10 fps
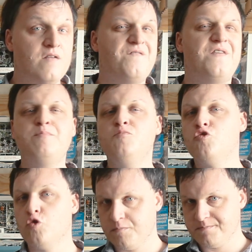
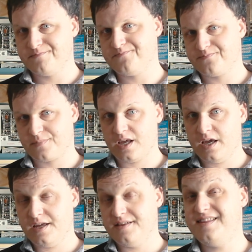Femto.
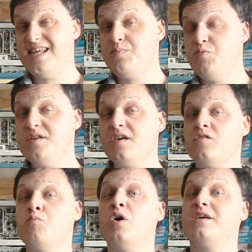10
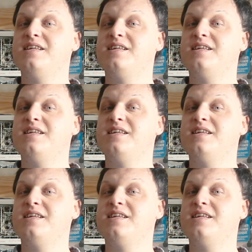puissance moins